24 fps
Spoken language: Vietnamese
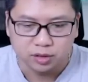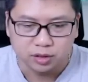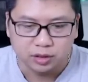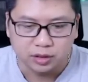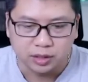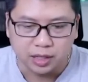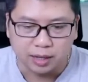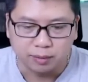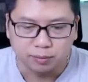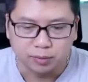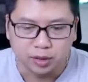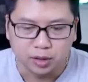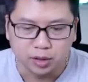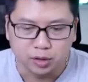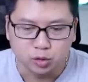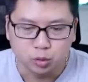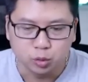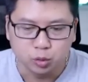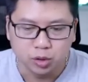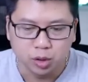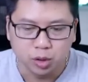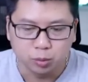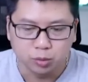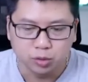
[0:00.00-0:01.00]
tháp thần chú
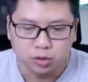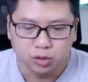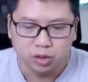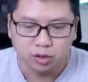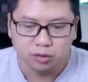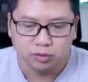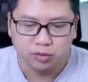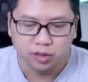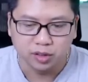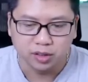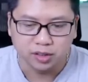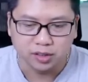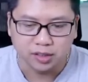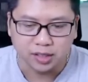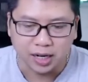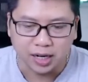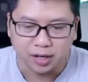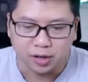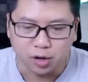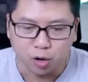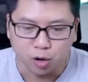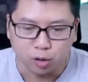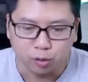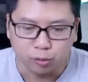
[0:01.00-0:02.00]
độc dược vừa ra
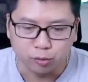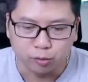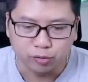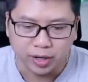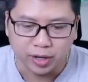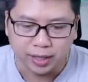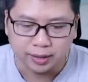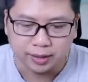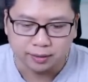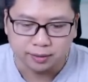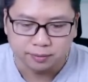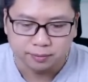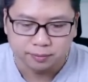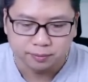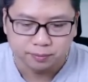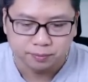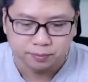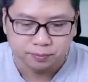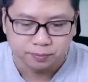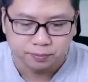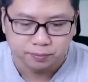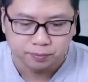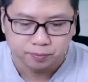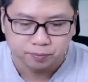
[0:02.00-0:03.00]
đòn phát
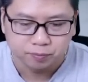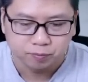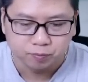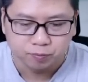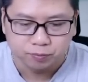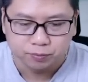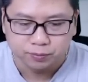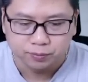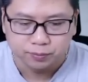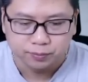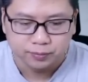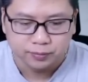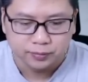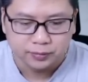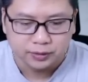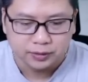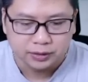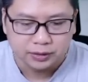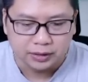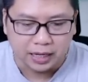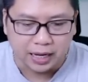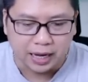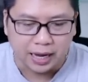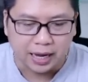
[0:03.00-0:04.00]

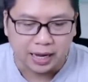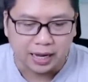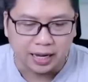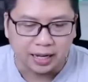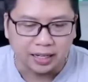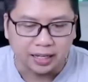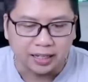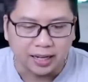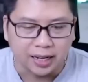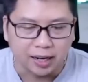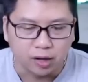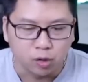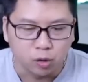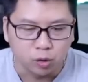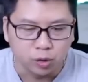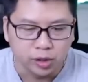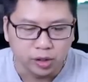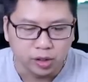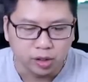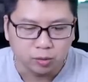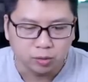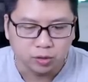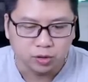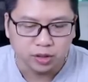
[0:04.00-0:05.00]
à la lô đi
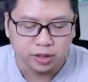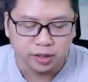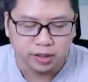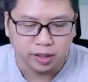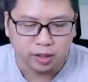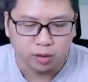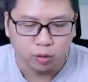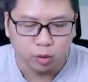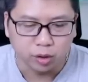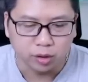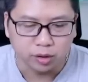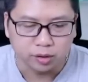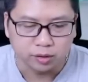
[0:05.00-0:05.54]
góc dưới này luôn